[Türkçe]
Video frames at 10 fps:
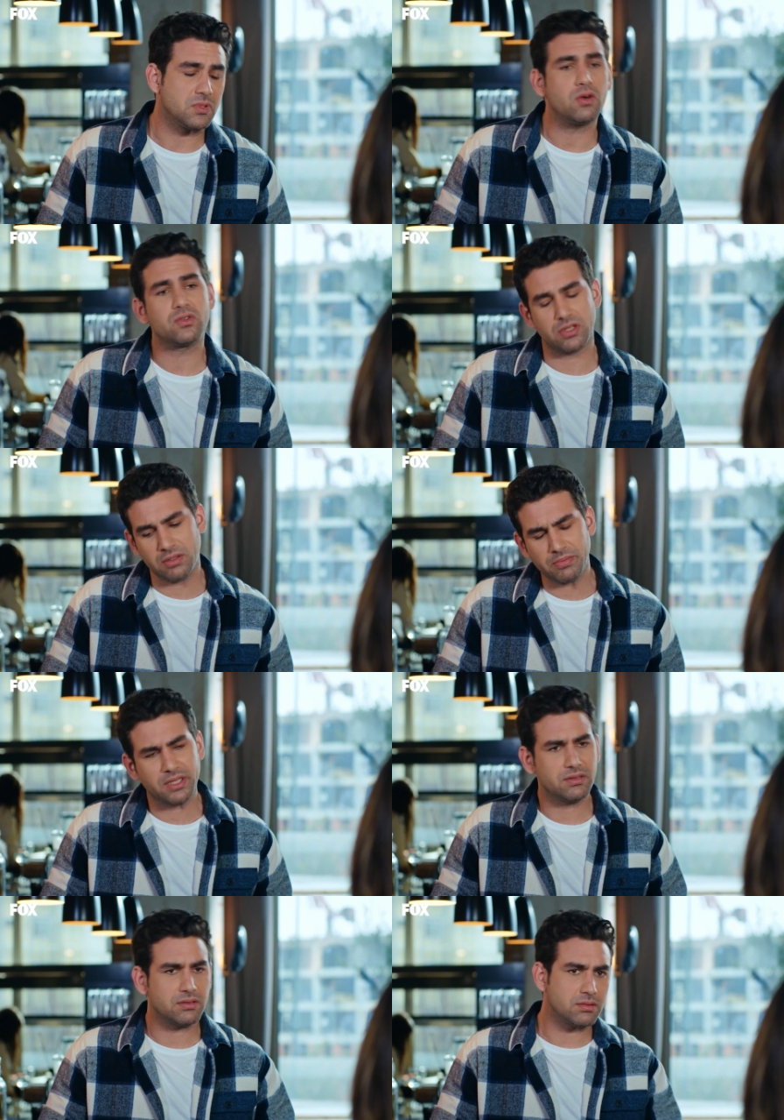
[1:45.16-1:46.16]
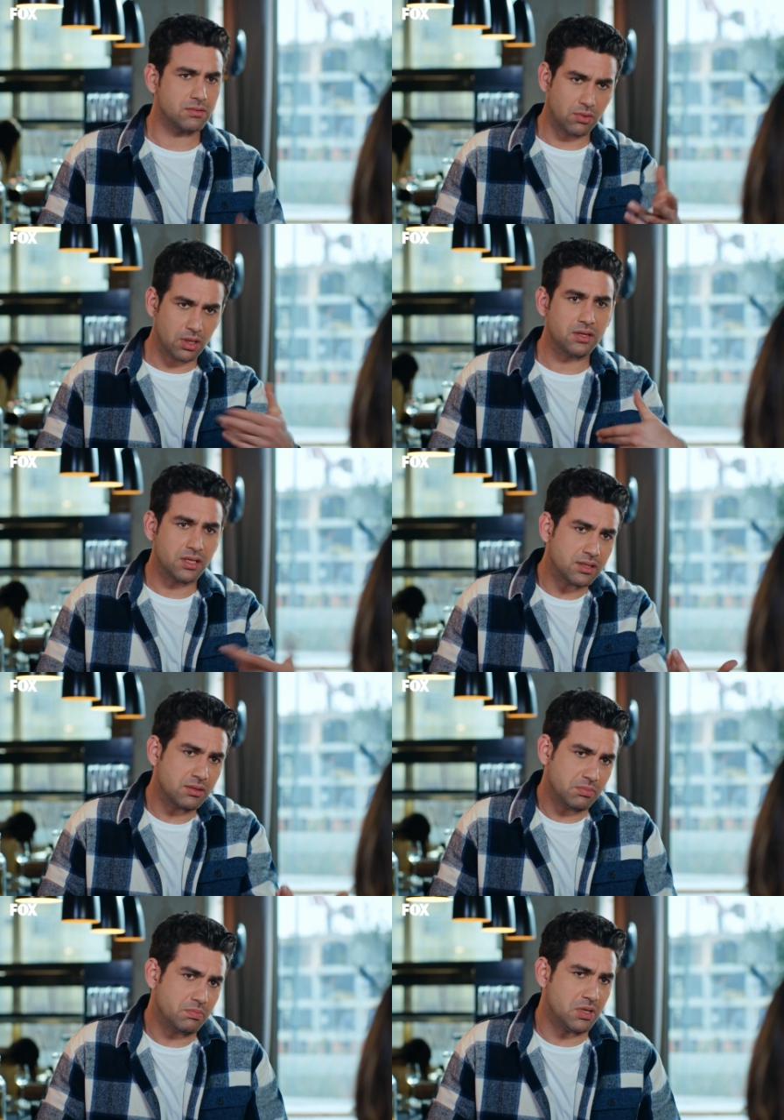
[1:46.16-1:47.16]
Yok canım ben
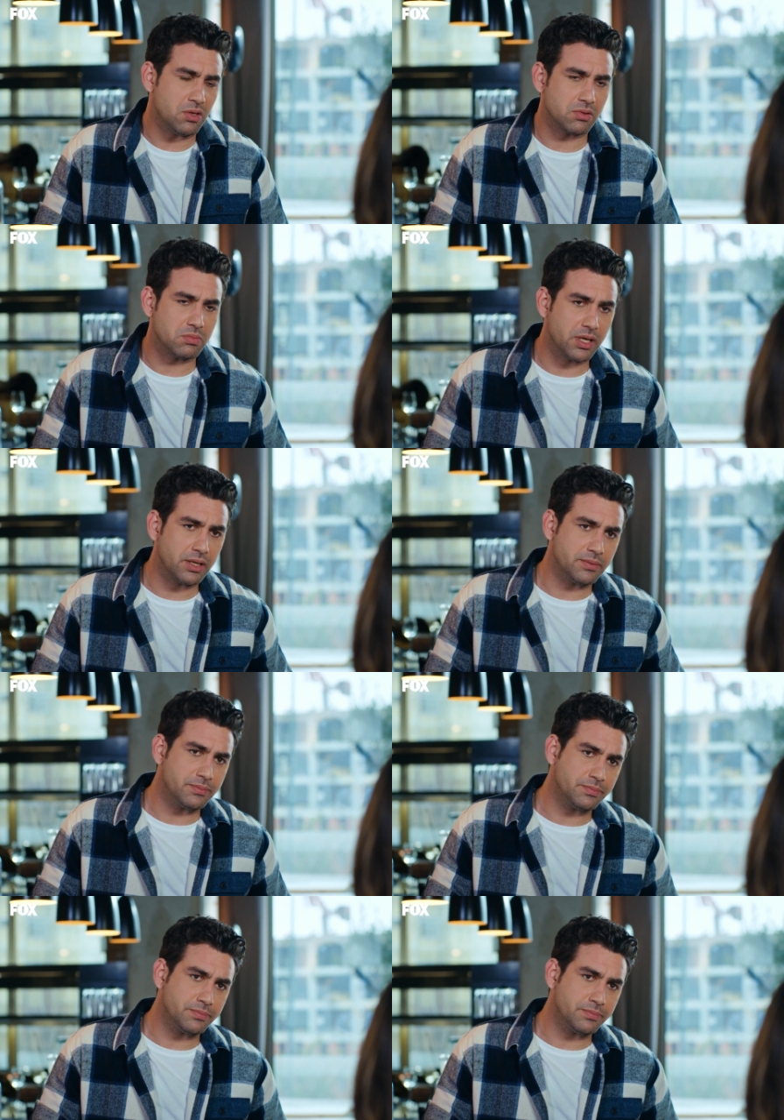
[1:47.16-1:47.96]
olanlardan biliyorum yani.